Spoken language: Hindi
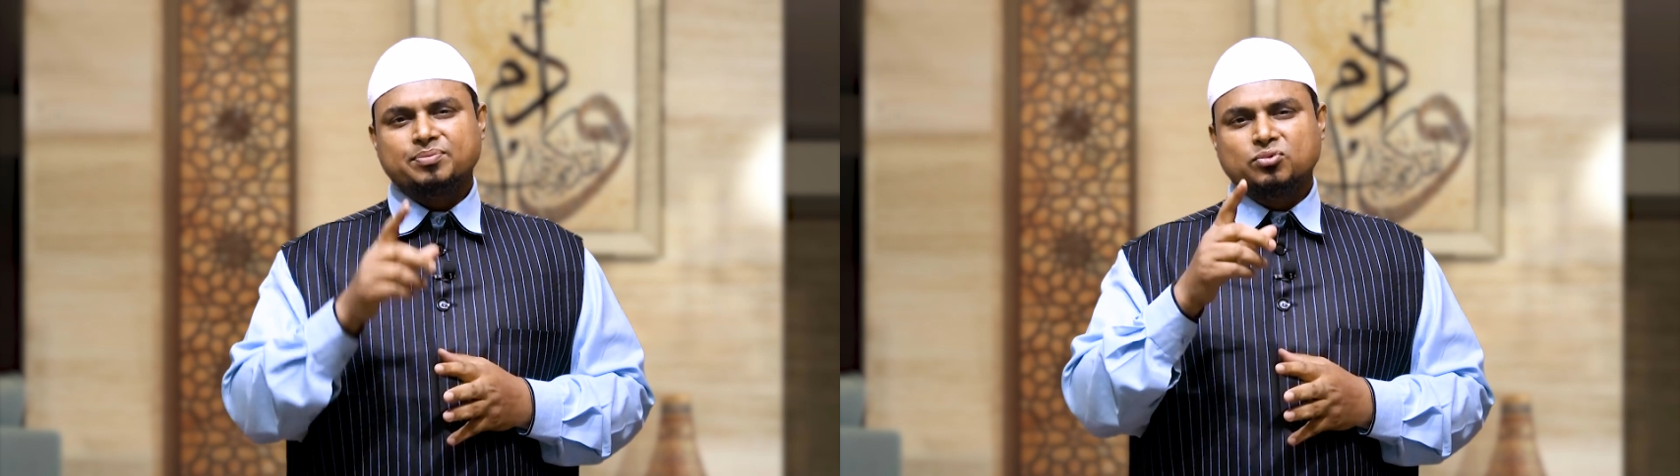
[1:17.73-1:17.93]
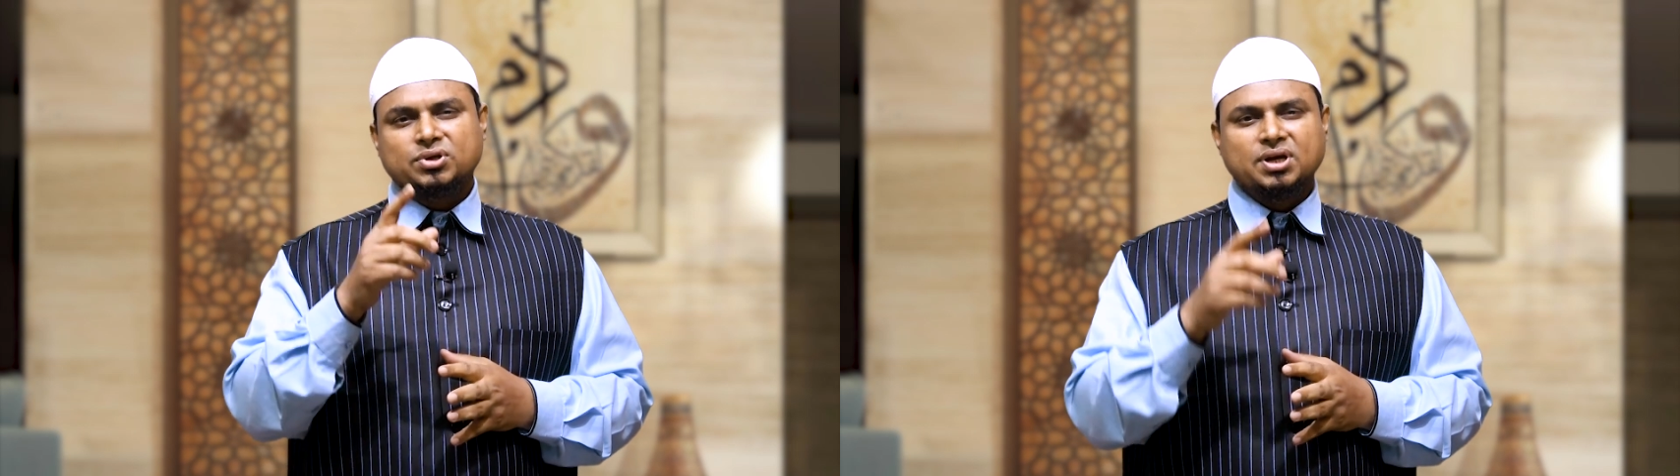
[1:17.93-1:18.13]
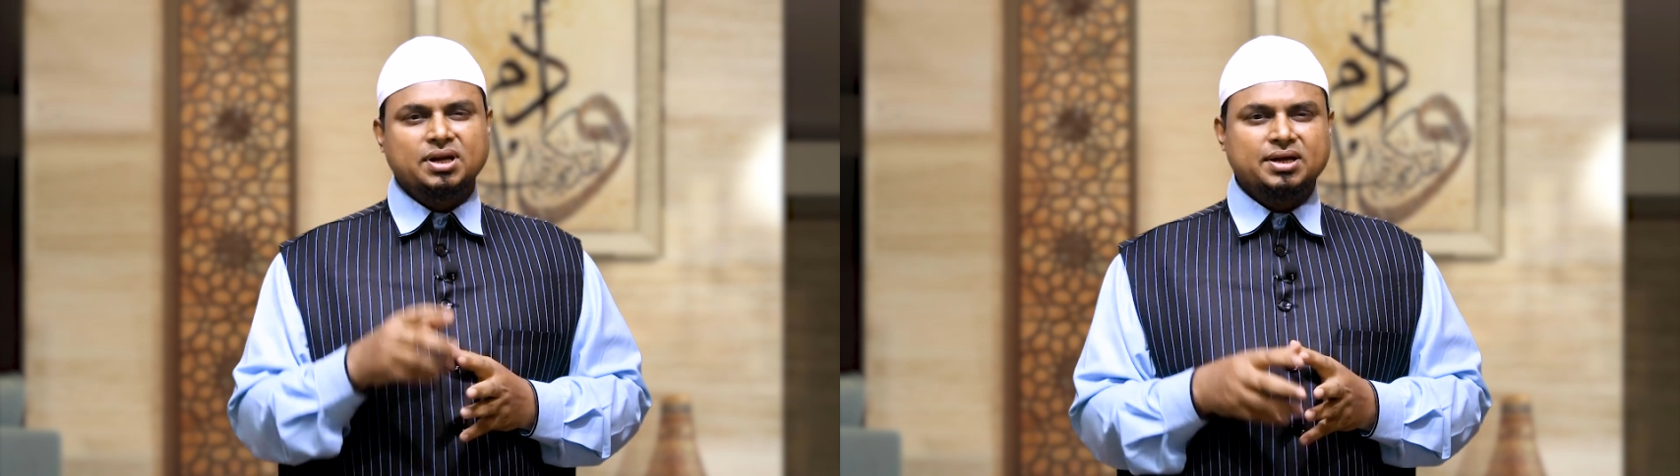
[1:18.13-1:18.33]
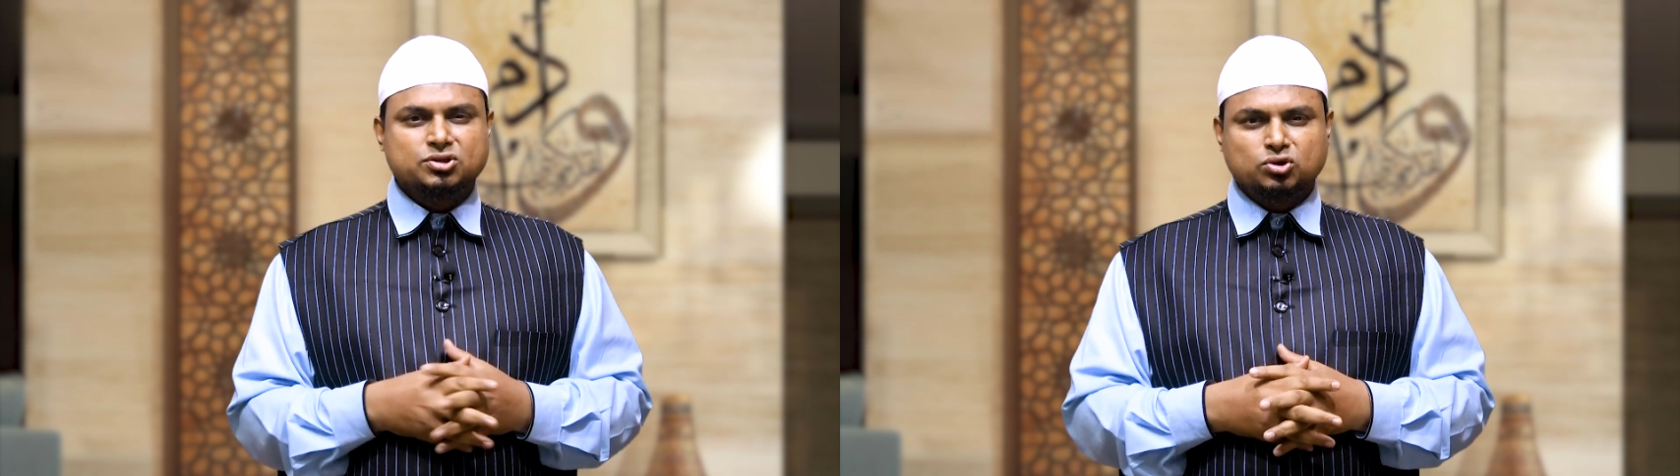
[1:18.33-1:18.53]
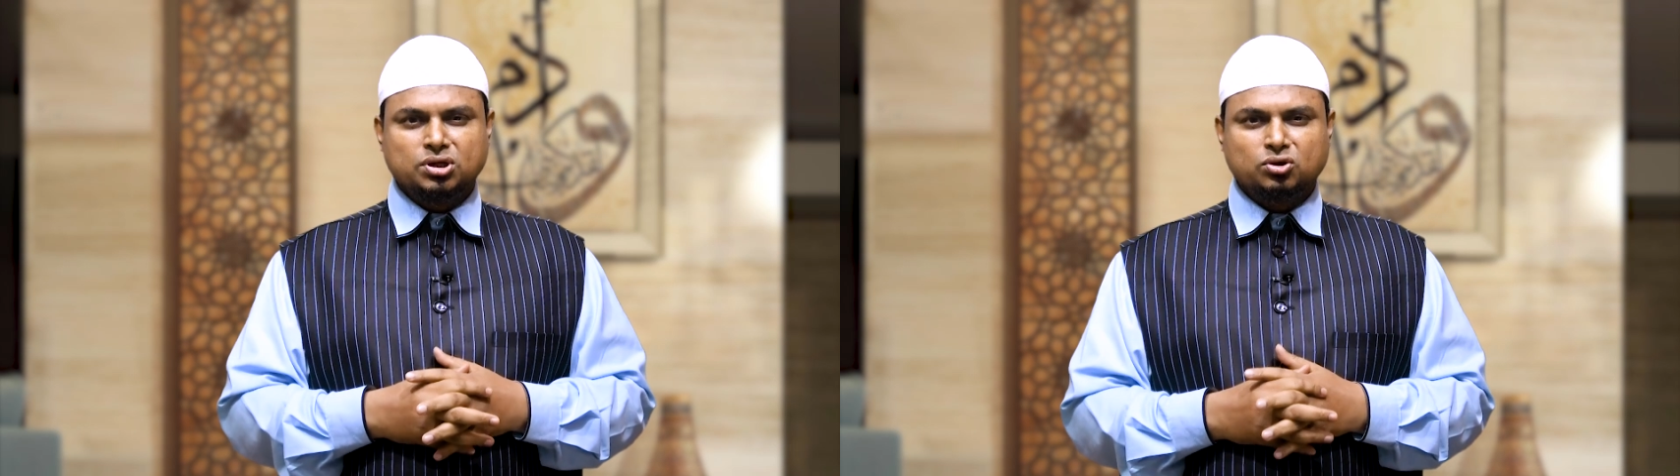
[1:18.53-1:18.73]
आपको ये ऐलान
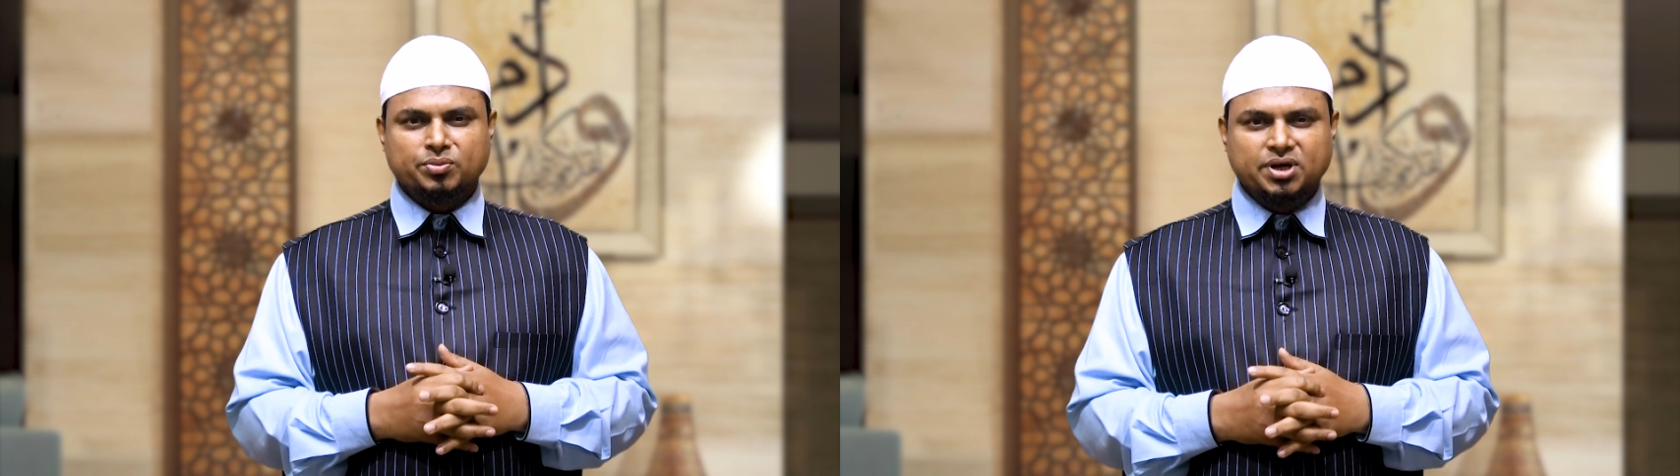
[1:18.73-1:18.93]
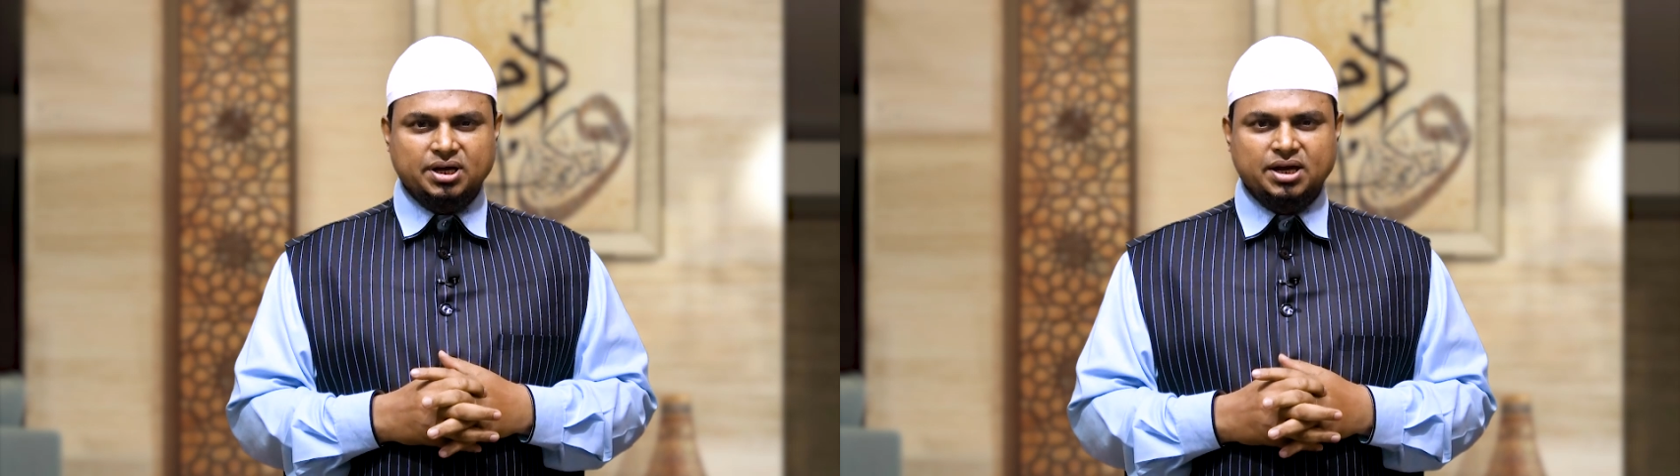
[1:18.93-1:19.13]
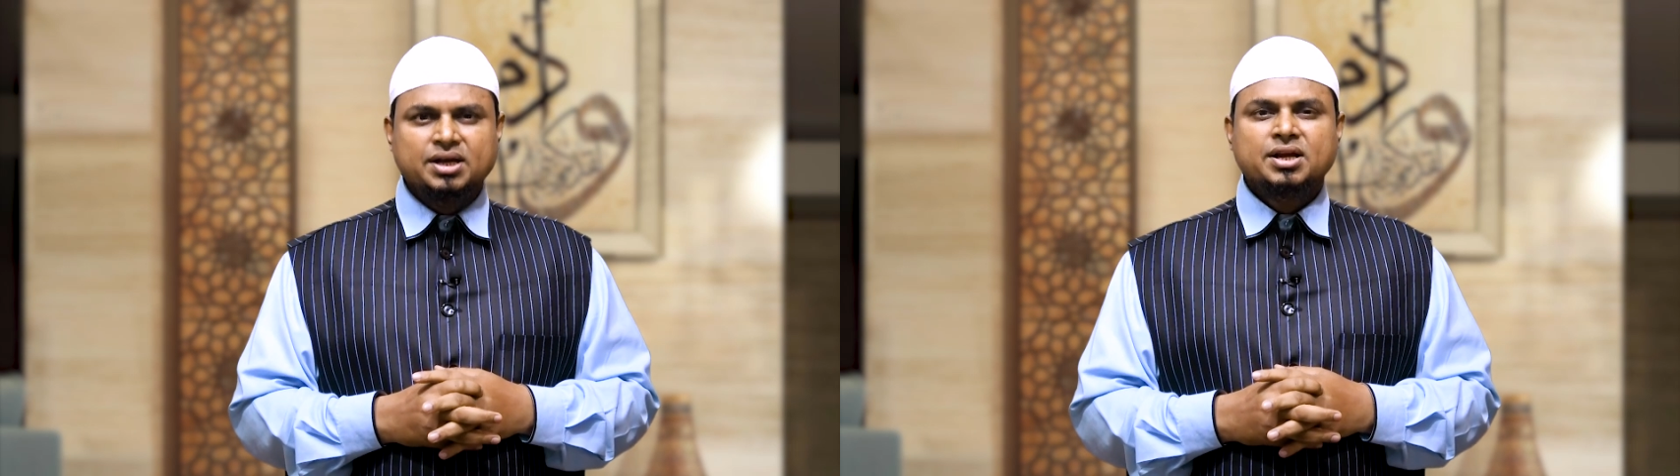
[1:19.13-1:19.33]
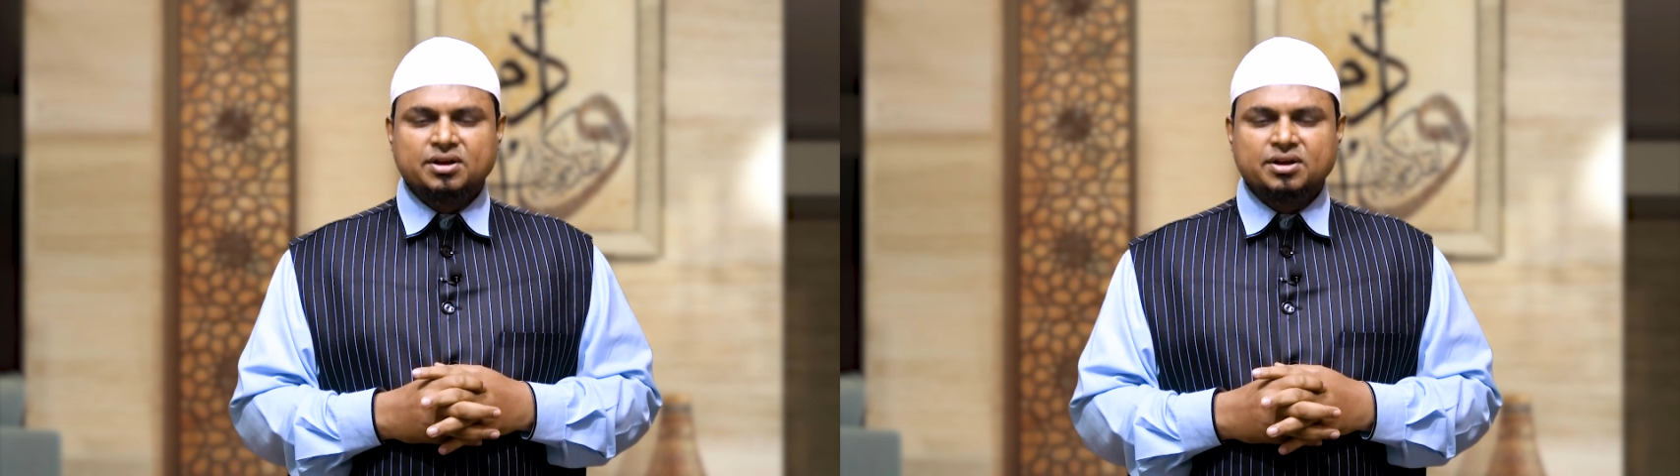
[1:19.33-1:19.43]
सुनने को मिलेगा